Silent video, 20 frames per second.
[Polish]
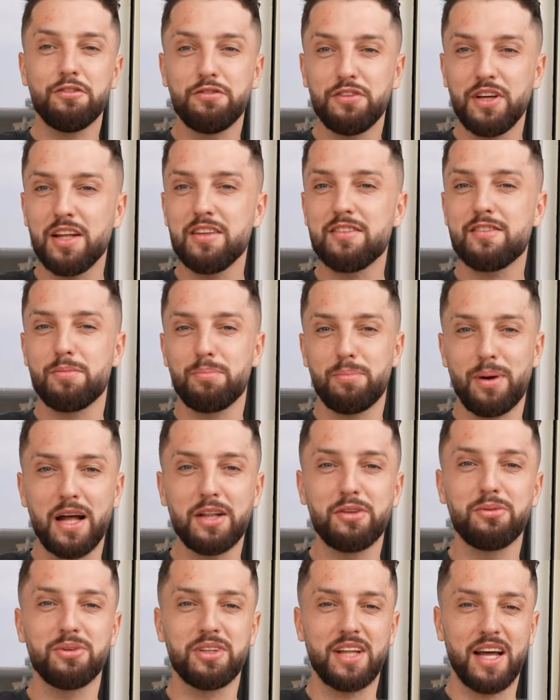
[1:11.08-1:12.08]
więc
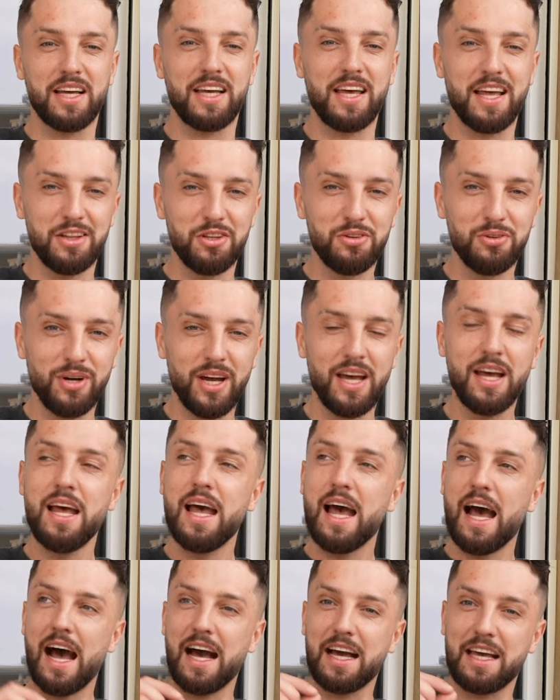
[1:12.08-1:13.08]
padło na Genuę,
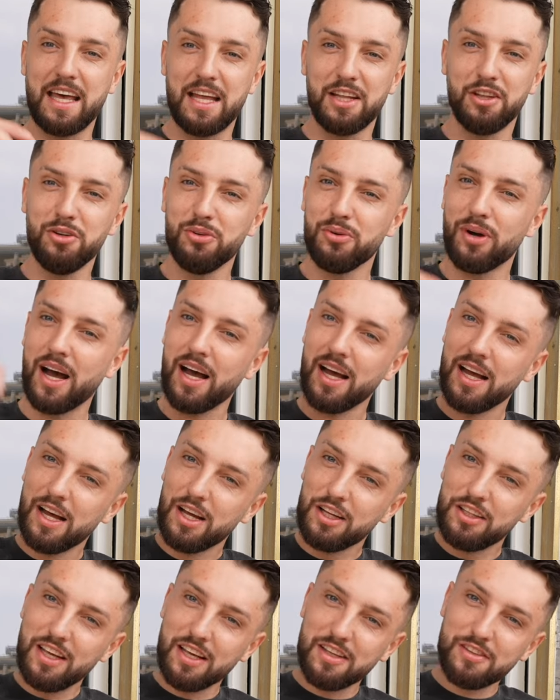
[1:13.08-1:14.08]
a Genua
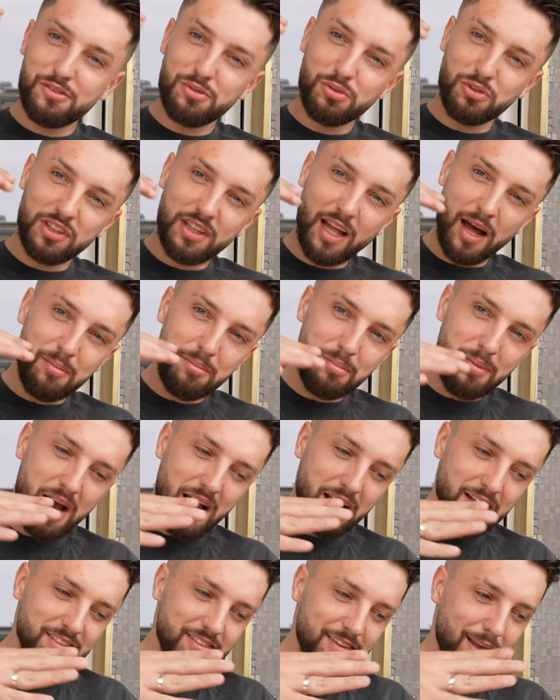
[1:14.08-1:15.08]
jest już na
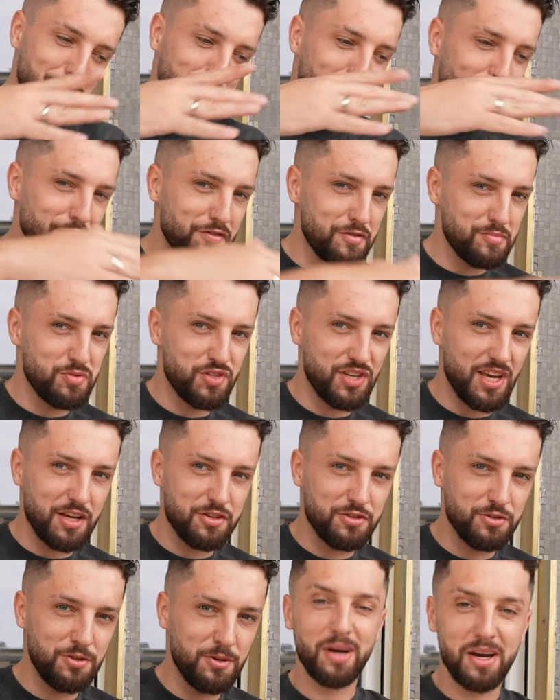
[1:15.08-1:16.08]
maksa po
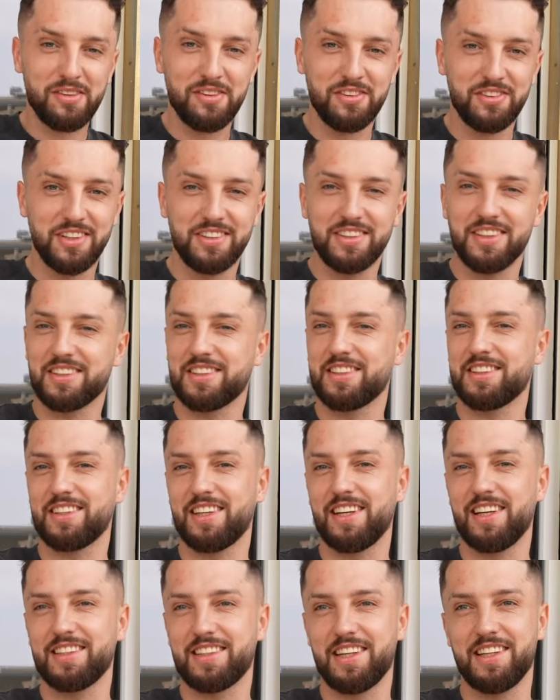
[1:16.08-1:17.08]
wybrzeżu. Bardzo się cieszę,
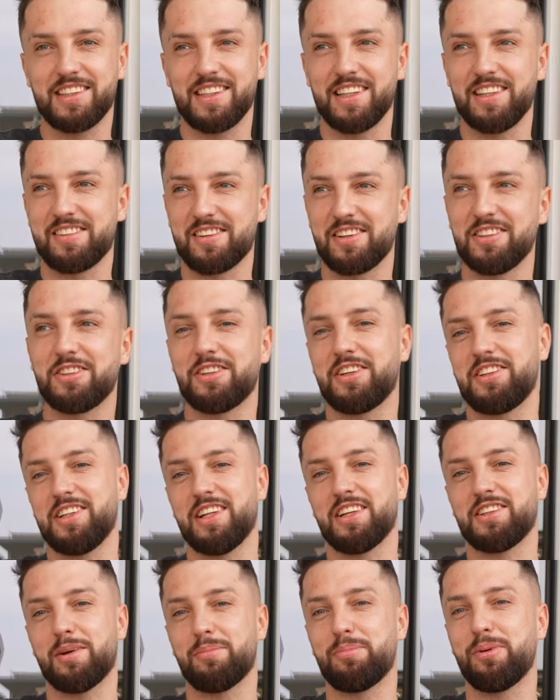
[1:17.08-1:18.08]
że, że jeszcze nie skończyła się
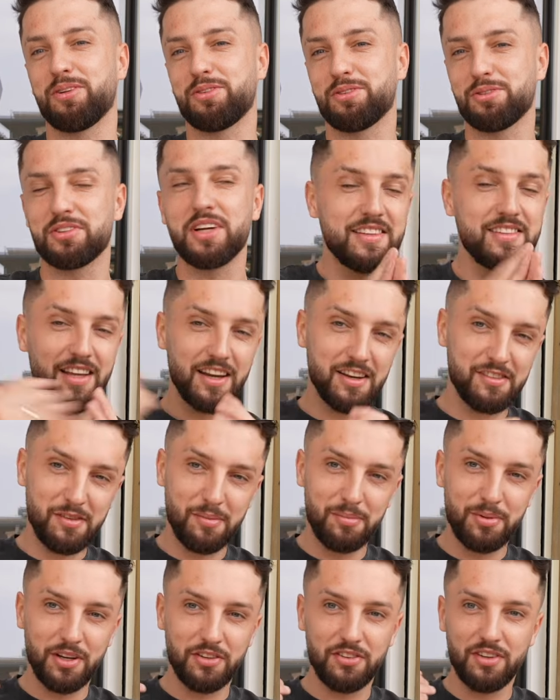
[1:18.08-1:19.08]
nasza podróż. Zaraz
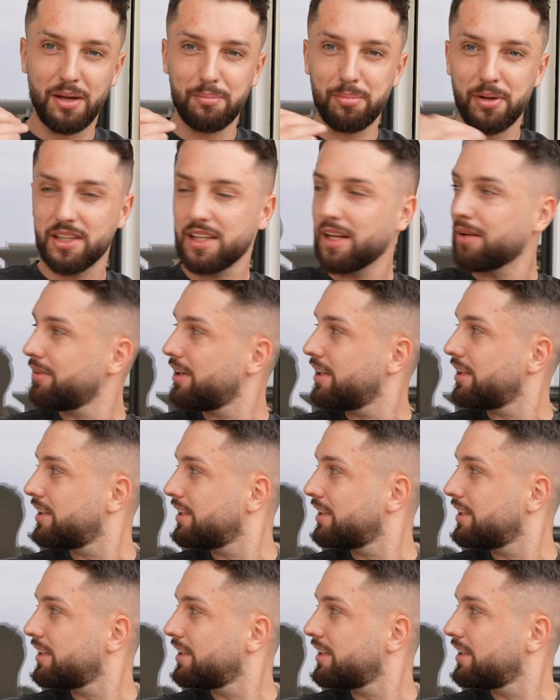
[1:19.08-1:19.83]
wam pokażę apartament.